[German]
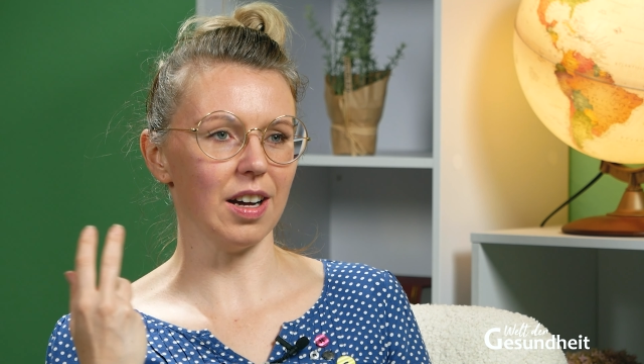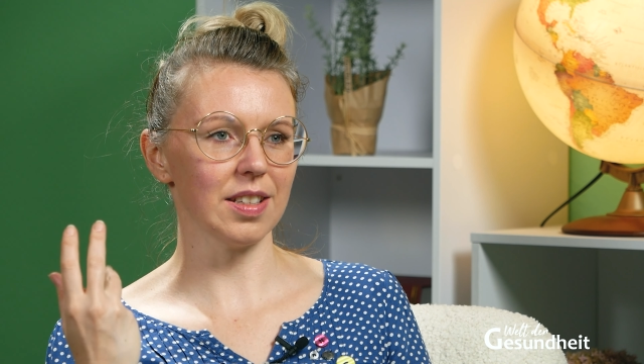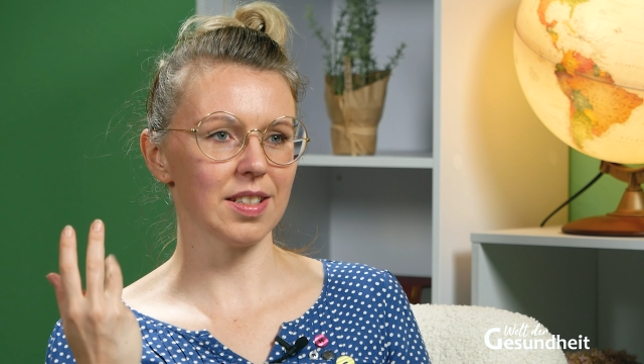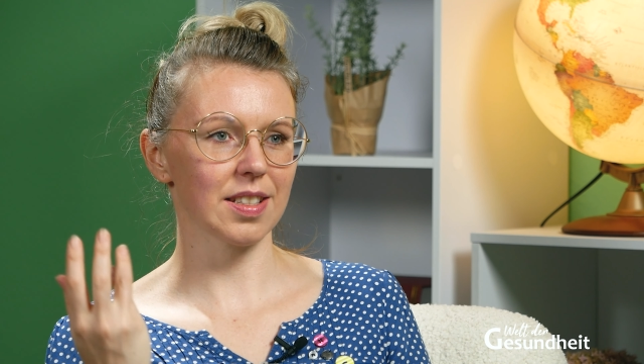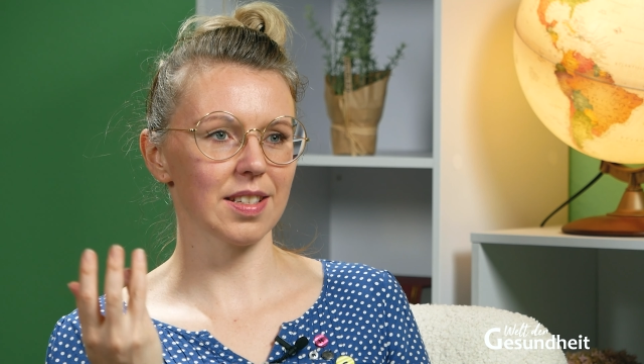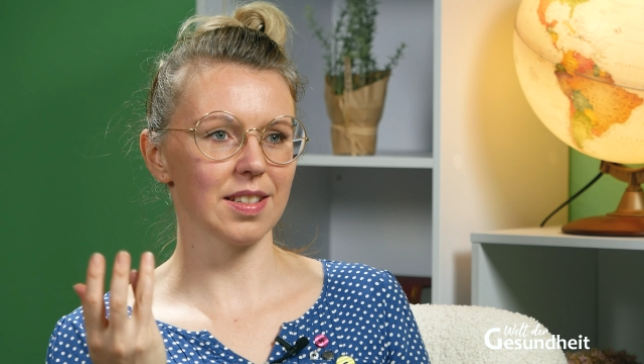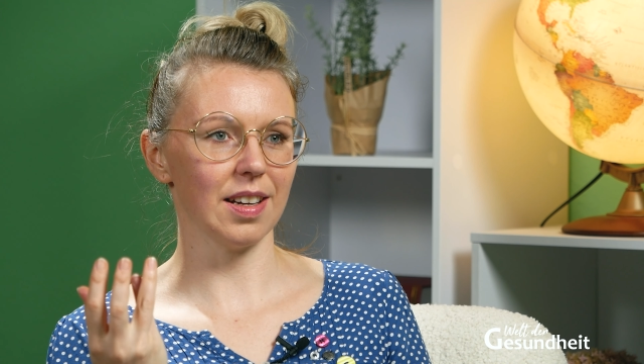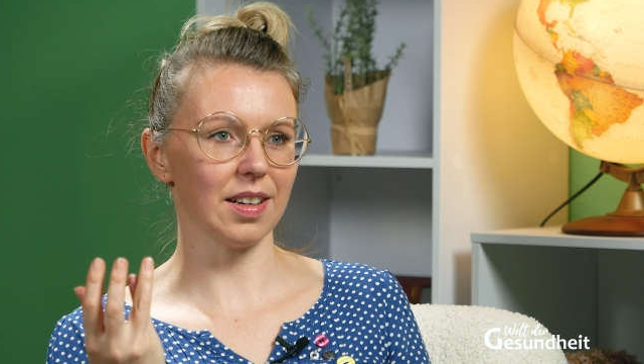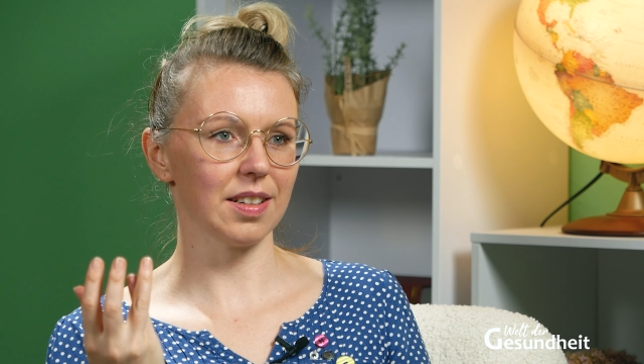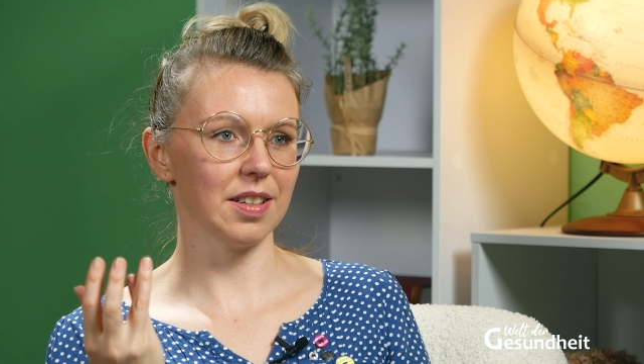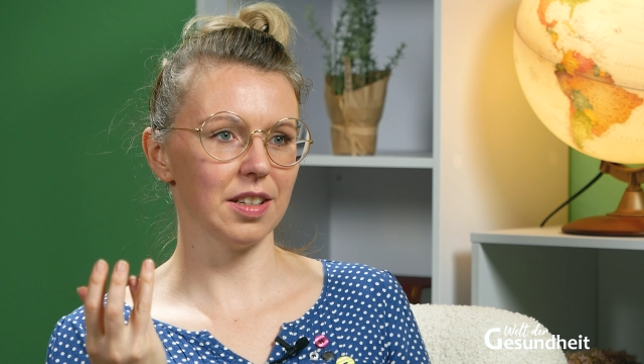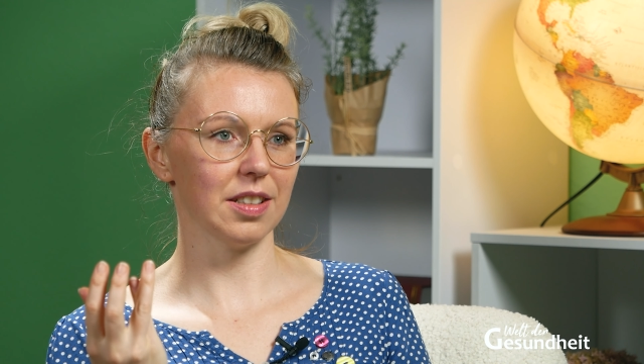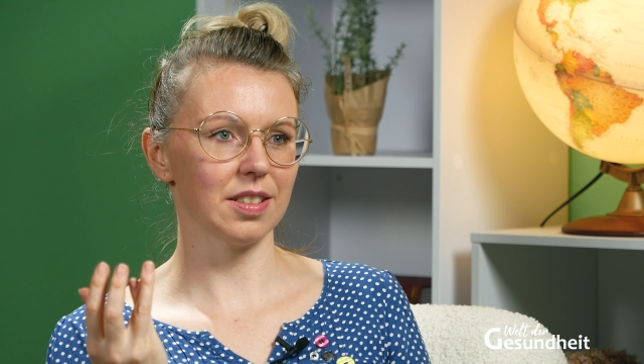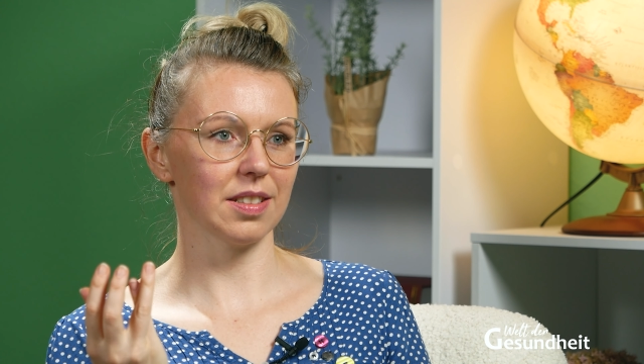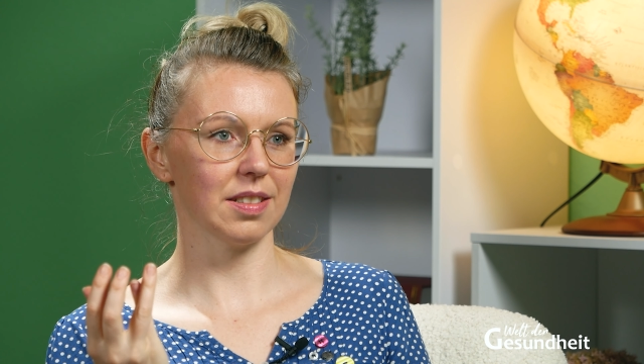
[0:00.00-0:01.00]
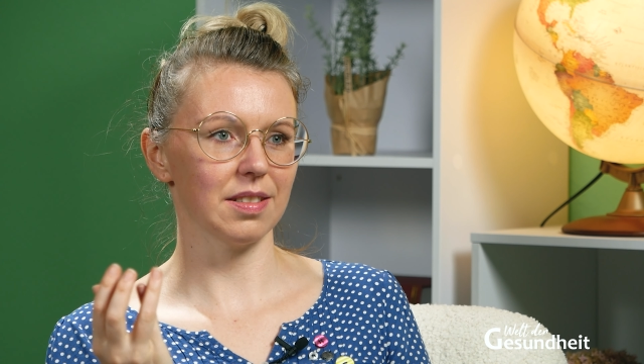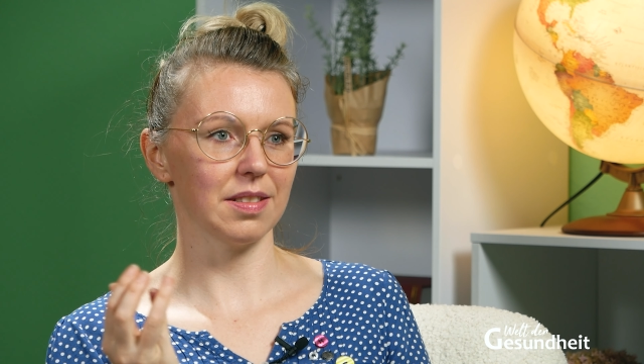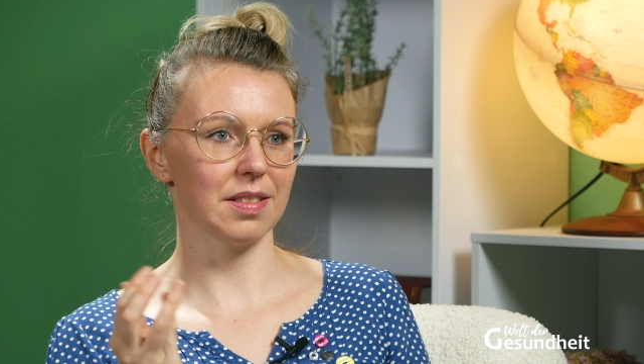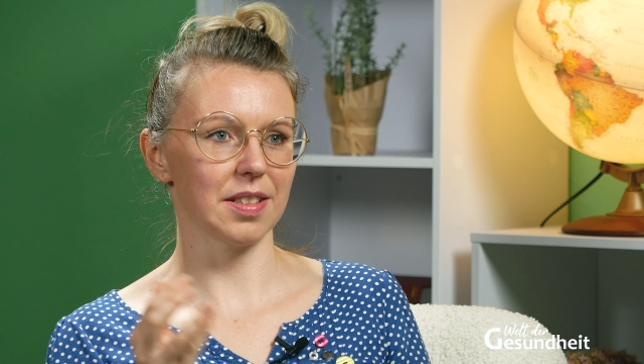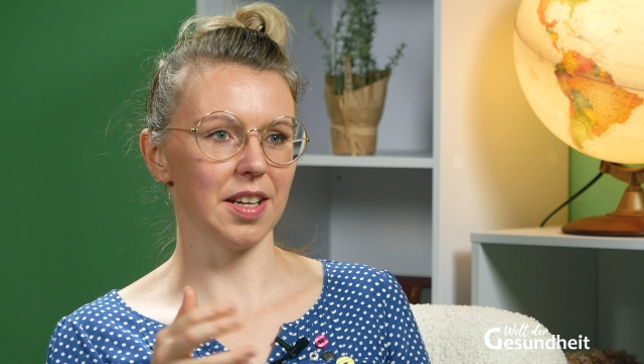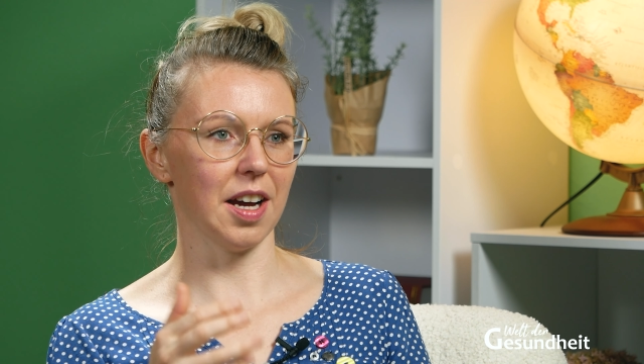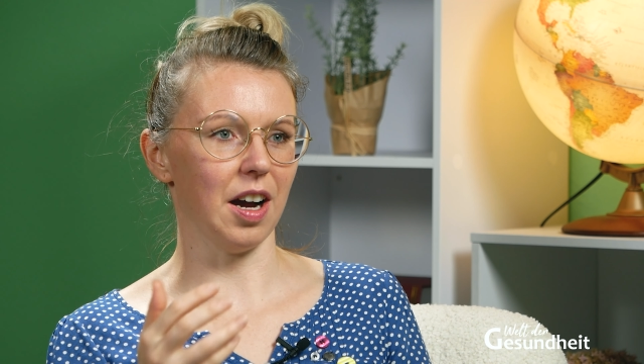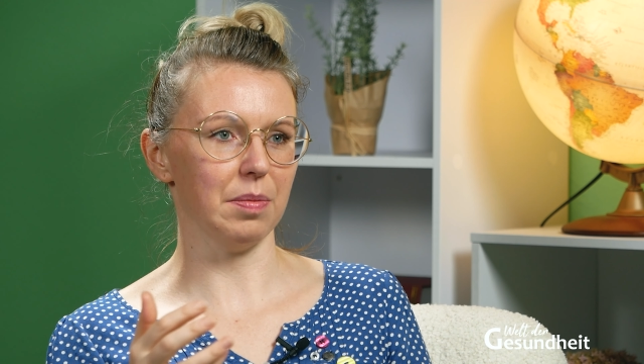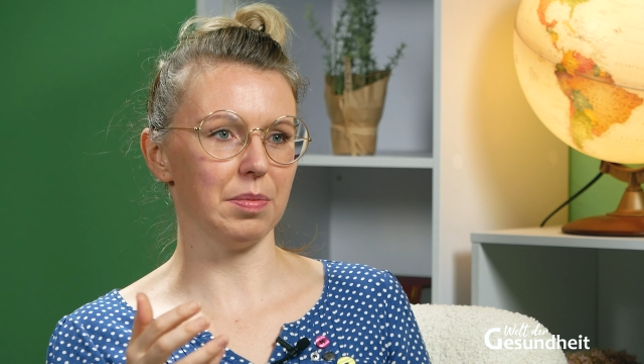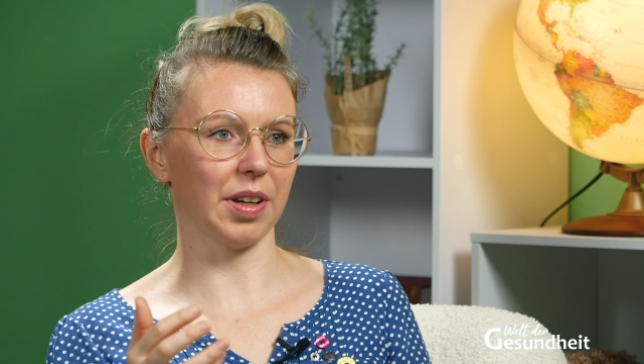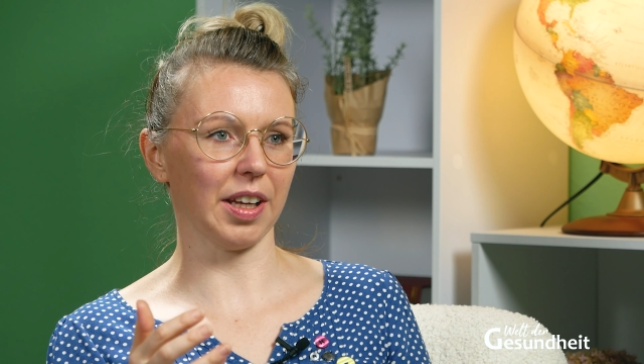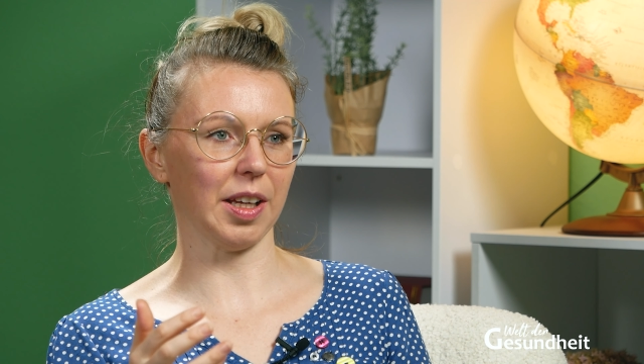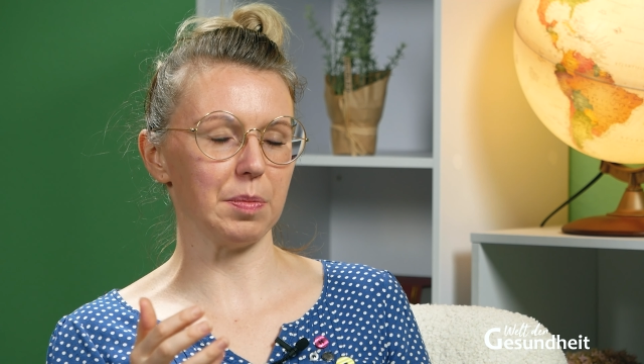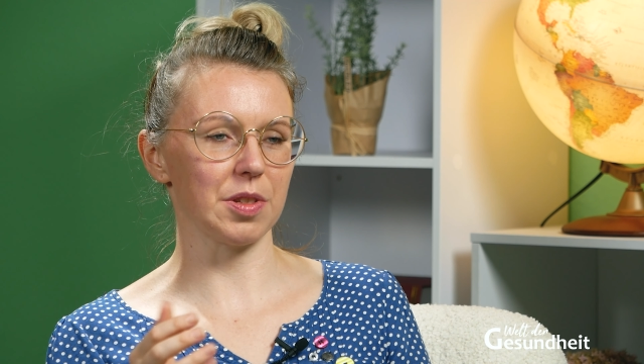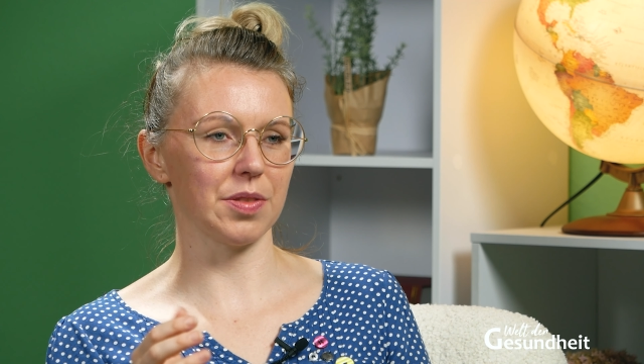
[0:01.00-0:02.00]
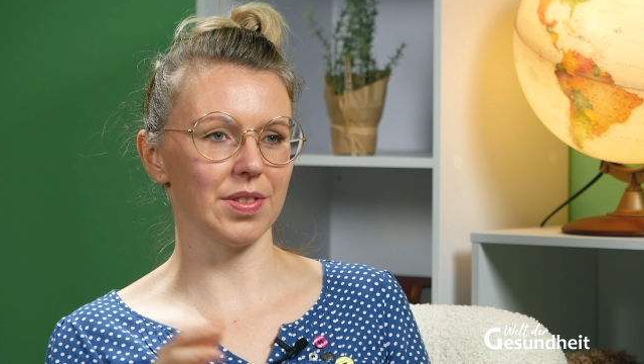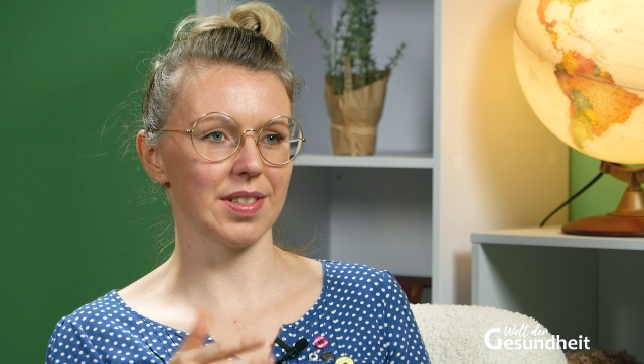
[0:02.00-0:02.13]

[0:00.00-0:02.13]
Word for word: Arzt gesagt hat, sie haben Krebs?